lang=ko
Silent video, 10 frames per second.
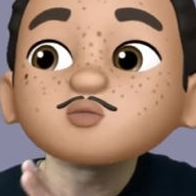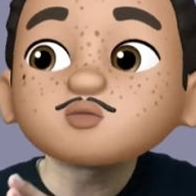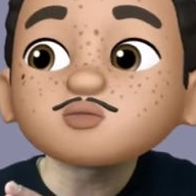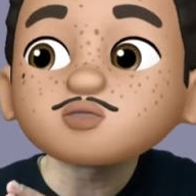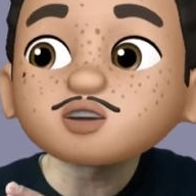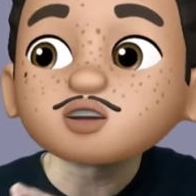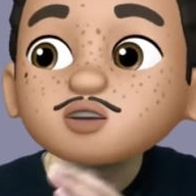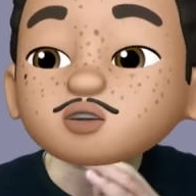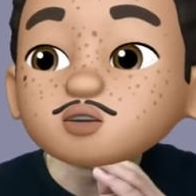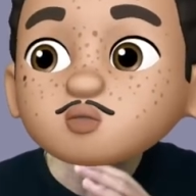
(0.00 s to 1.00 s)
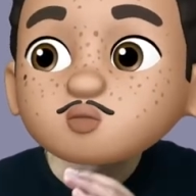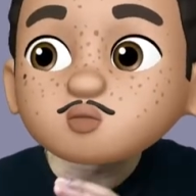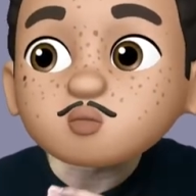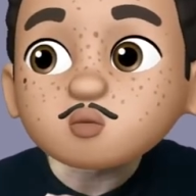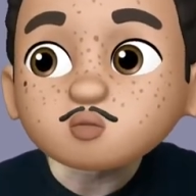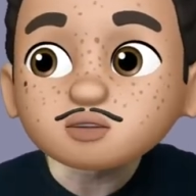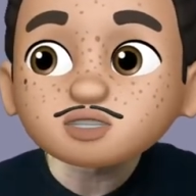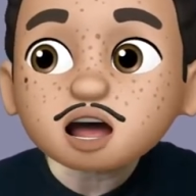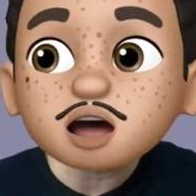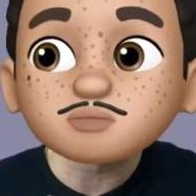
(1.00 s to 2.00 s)
뿌는
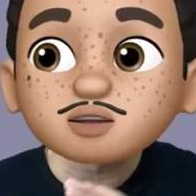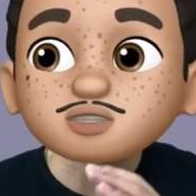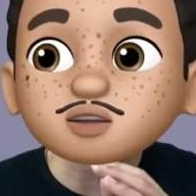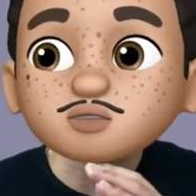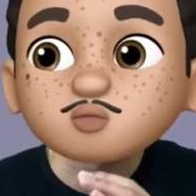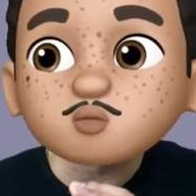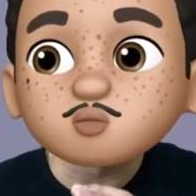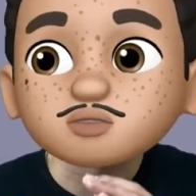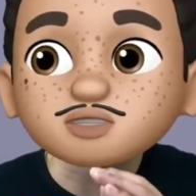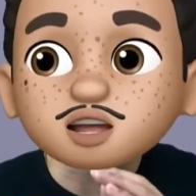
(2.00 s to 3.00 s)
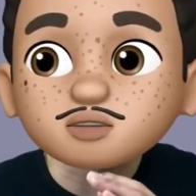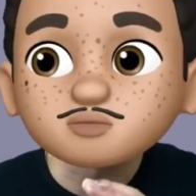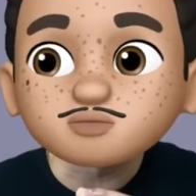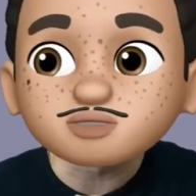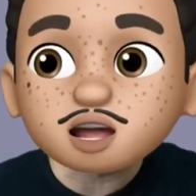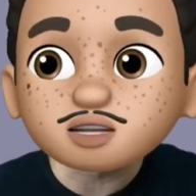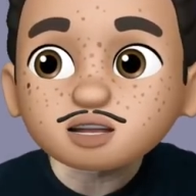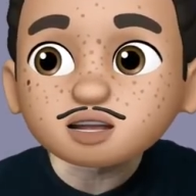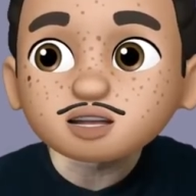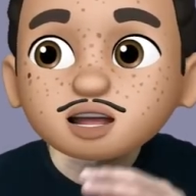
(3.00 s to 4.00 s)
동사 앞에서 동사를 부정할
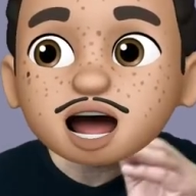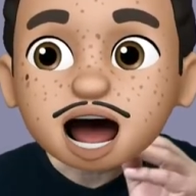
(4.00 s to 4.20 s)
때는